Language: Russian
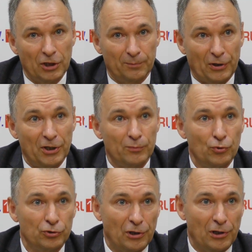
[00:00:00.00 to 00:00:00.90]
Нет, проект
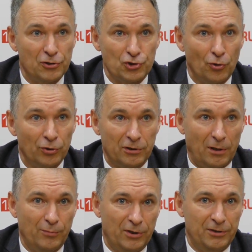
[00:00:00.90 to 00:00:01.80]
будет реализован
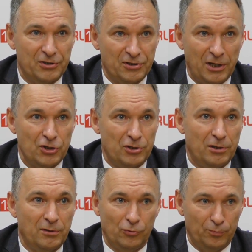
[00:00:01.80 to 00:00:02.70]
как бы
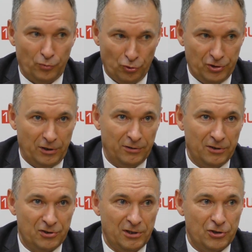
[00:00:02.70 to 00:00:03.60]
однозначно, вот просто
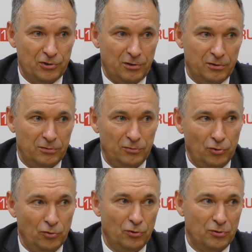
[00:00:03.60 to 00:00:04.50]
однозначно,
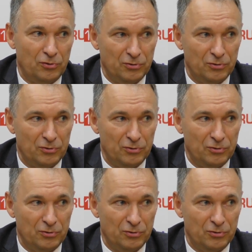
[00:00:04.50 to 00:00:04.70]
но